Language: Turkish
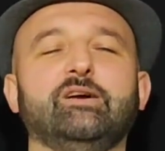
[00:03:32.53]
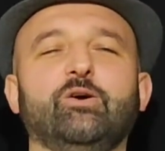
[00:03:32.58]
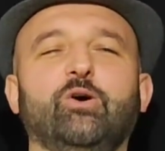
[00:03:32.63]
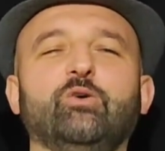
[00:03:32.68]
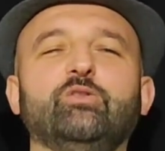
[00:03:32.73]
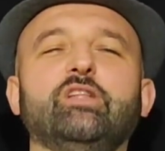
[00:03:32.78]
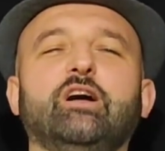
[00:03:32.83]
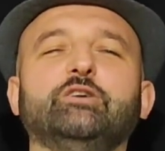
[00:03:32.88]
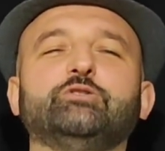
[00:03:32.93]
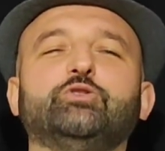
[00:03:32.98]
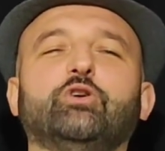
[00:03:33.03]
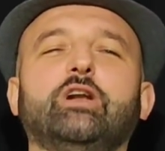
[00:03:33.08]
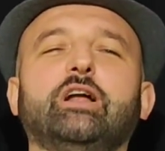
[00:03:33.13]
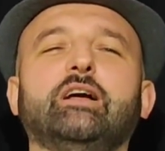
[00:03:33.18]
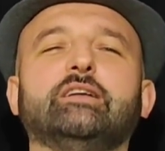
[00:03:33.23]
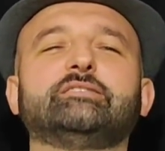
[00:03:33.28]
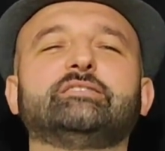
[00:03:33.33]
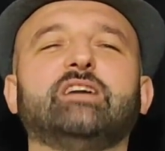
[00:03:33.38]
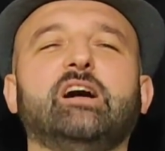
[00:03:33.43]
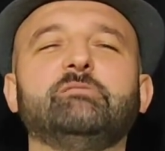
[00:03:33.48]
Ondan
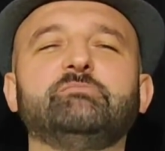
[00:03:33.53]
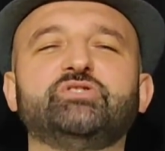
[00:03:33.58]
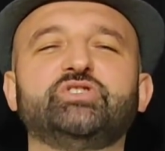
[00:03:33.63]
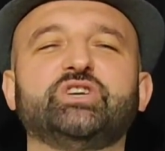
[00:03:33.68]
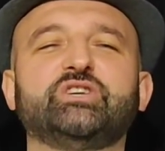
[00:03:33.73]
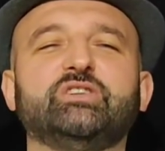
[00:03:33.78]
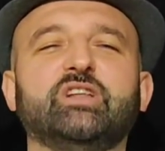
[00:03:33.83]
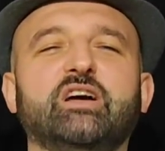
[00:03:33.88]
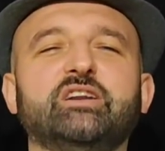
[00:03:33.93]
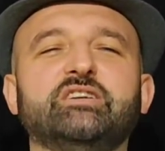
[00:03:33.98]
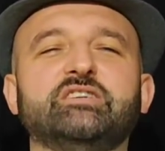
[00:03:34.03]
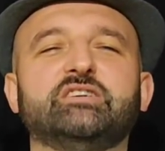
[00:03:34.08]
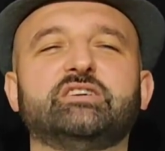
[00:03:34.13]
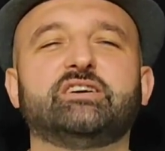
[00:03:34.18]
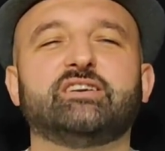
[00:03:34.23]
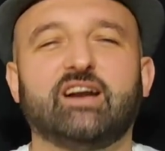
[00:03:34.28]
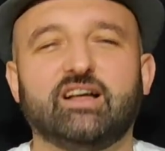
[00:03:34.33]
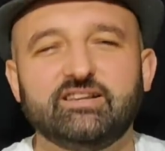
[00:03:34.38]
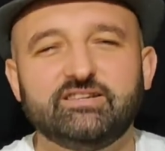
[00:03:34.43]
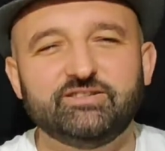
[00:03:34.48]
sonra zamcıkların
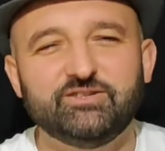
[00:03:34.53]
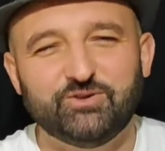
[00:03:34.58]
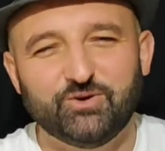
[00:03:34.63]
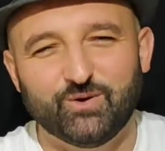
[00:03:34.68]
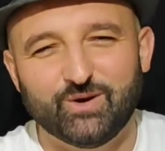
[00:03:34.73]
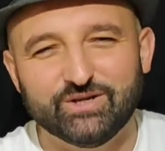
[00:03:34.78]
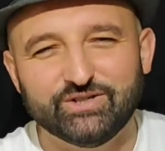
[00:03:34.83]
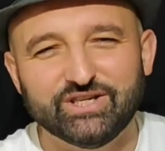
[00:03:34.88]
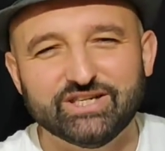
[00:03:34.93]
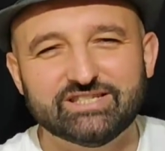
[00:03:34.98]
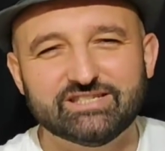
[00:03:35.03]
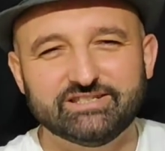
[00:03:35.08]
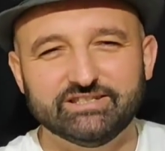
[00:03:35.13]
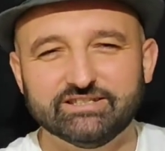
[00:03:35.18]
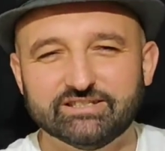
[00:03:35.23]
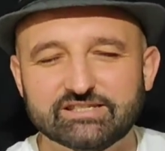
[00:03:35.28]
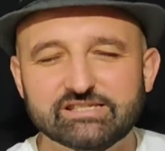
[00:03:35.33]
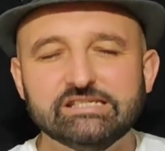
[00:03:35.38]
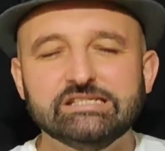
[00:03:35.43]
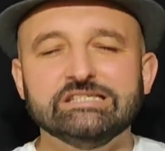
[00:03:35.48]
kralını
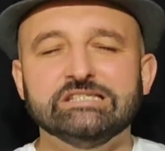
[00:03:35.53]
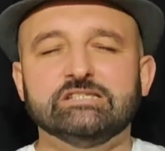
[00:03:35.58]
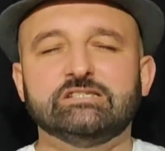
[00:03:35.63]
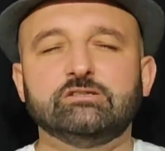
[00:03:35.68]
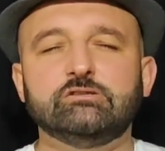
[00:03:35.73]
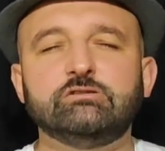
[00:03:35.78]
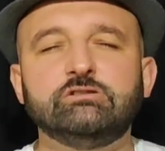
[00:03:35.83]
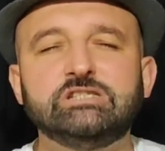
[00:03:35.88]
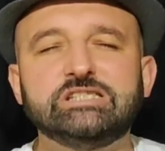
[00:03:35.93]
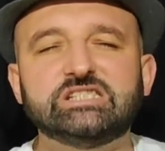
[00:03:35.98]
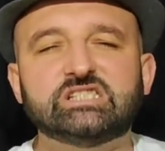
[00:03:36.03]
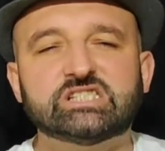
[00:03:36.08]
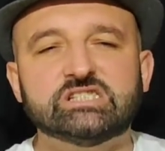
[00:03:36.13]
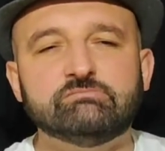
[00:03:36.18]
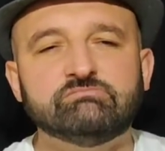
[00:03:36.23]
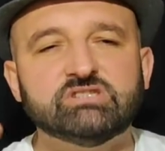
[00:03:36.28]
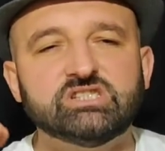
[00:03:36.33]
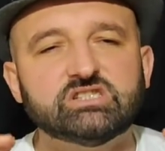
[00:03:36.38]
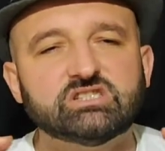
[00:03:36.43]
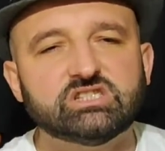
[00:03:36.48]
göreceksiniz. Ölü
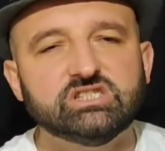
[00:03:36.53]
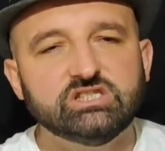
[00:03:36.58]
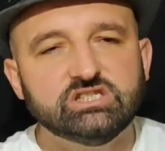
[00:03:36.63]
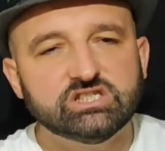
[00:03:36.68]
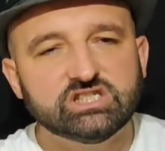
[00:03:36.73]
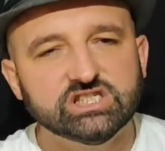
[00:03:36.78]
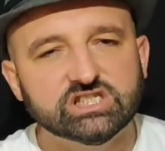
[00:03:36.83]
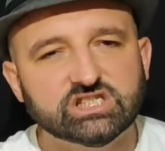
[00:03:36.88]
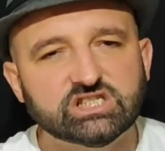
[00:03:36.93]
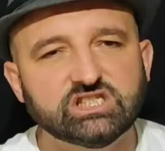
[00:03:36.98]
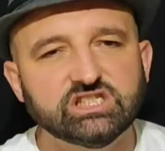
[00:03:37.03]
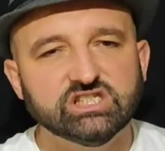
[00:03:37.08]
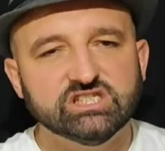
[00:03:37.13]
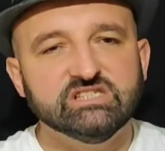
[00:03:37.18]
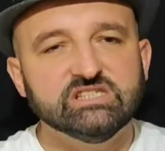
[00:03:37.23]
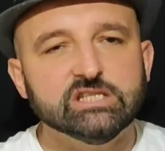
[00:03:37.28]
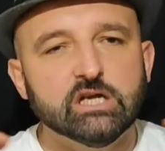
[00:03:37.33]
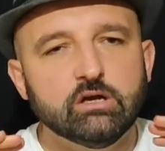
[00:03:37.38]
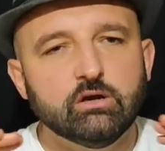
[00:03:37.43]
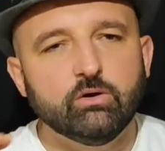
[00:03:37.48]
zumrur gülücük ki
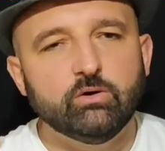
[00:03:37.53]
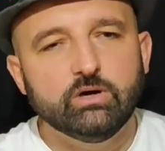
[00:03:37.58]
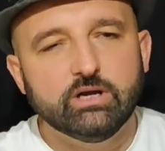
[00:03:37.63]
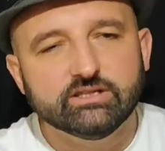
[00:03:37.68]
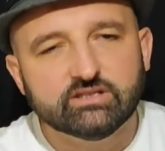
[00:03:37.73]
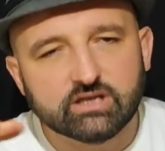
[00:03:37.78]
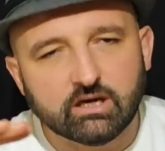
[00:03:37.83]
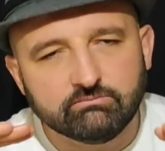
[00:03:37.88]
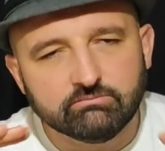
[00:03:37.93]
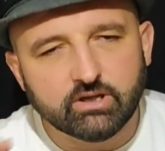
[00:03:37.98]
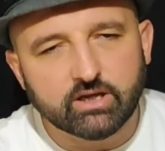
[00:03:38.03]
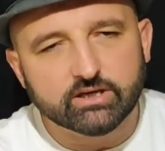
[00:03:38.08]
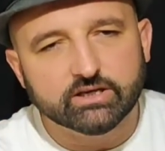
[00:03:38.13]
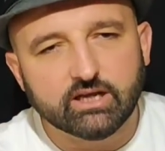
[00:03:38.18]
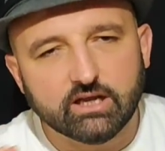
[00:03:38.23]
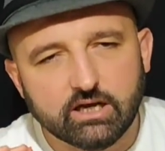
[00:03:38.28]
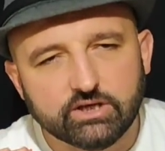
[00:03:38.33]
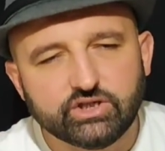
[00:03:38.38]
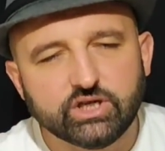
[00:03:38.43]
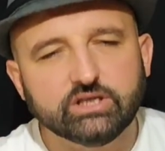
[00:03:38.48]
öyle zamlar
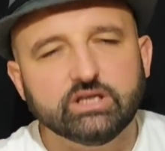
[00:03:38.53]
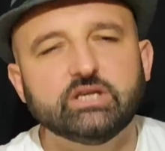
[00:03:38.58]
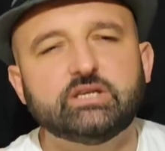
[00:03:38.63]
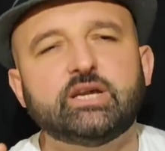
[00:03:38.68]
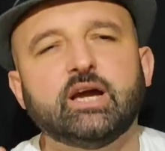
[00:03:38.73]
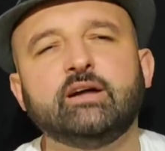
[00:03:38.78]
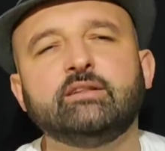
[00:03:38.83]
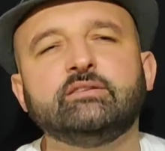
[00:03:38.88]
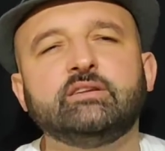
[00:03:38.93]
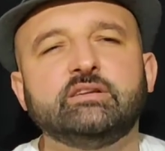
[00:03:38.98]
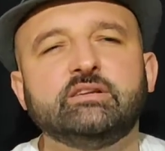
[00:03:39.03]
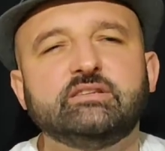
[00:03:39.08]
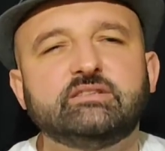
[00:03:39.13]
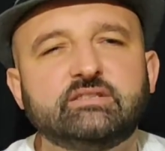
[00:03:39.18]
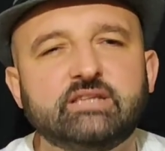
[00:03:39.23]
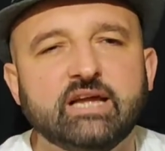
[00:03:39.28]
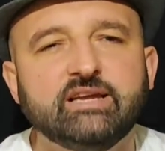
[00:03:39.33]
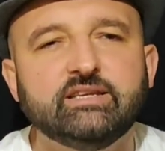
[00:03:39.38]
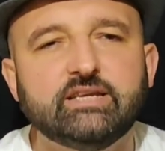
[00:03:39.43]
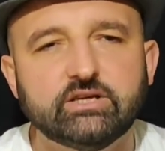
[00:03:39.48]
gelecek ki
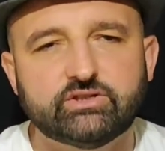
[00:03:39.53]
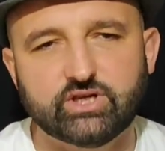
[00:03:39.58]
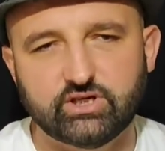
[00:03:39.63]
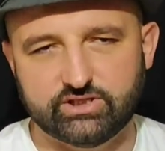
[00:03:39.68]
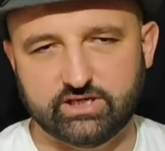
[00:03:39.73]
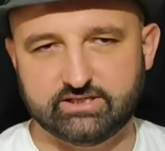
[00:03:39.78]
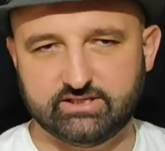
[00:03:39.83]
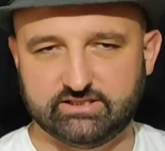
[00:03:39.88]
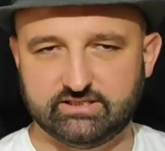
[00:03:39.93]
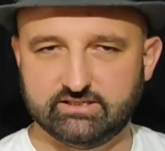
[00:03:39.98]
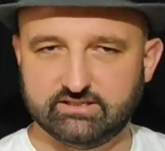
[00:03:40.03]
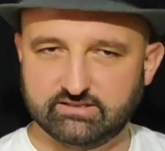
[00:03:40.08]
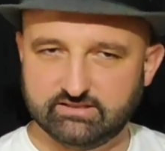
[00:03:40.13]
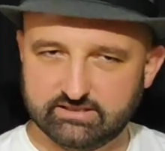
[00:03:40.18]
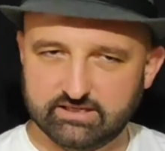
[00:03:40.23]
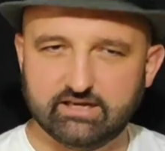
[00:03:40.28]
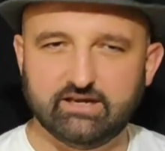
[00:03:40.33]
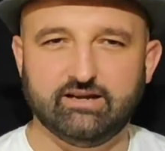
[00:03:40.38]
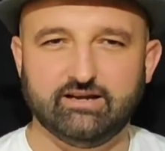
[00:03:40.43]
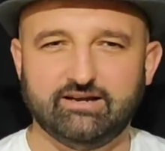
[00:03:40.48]
kendinizden geçeceksiniz
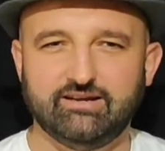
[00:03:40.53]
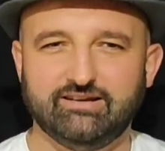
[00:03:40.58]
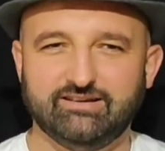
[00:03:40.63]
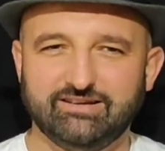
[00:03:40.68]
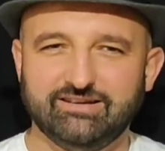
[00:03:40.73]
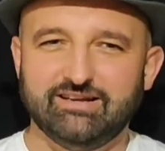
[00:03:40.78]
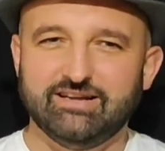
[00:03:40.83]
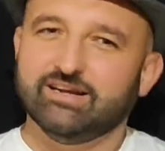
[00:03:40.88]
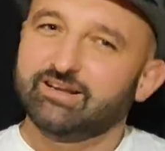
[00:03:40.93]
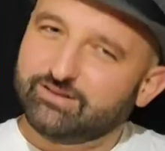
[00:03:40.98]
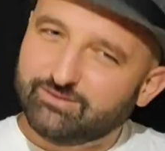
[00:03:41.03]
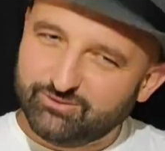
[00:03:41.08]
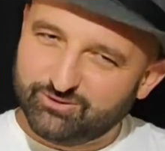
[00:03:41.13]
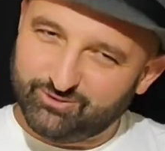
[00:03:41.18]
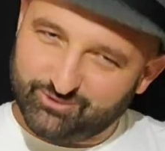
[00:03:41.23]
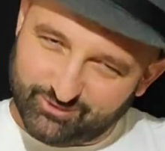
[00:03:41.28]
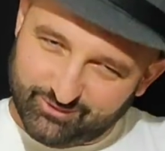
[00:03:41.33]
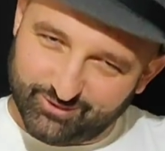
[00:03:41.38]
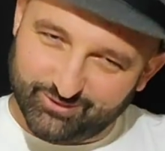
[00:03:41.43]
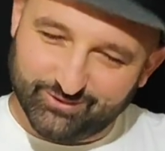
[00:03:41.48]
ya.
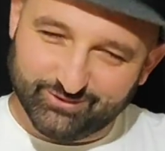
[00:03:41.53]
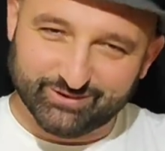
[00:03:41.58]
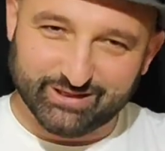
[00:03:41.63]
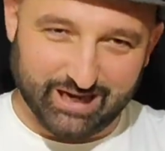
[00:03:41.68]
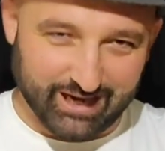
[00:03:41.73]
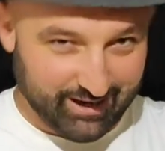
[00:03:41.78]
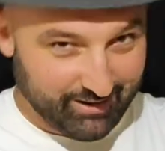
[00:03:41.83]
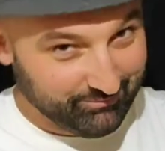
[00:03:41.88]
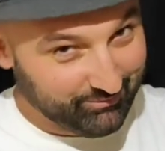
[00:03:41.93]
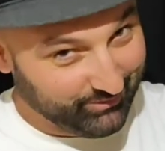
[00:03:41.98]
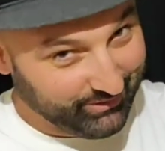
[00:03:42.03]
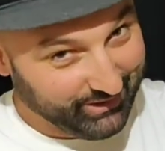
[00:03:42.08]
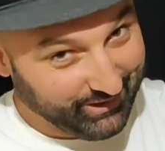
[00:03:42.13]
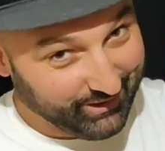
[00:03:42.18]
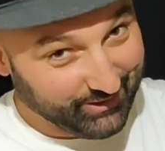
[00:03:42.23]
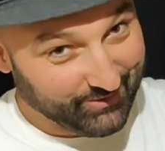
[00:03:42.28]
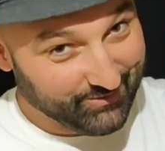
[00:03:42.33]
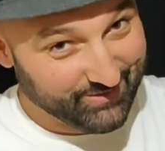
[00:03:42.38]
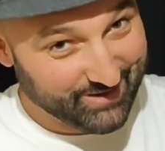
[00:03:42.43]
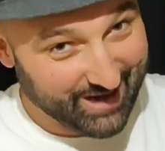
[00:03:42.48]
Durun daha bu
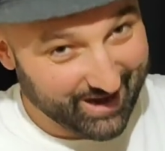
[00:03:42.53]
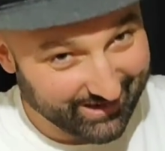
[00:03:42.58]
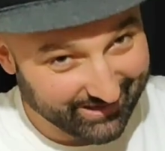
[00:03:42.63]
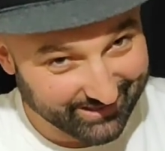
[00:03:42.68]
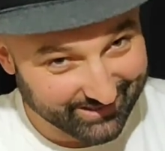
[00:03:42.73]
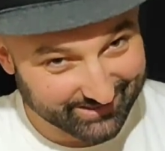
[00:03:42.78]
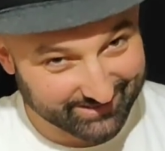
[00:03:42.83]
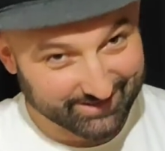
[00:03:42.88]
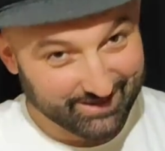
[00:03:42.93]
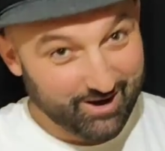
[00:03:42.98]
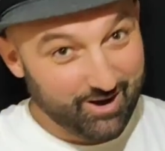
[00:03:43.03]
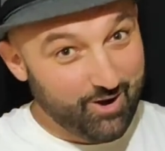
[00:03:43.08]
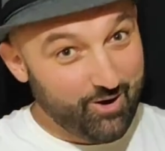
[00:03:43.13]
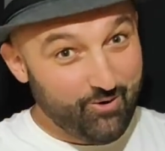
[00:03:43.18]
iyi günleriniz.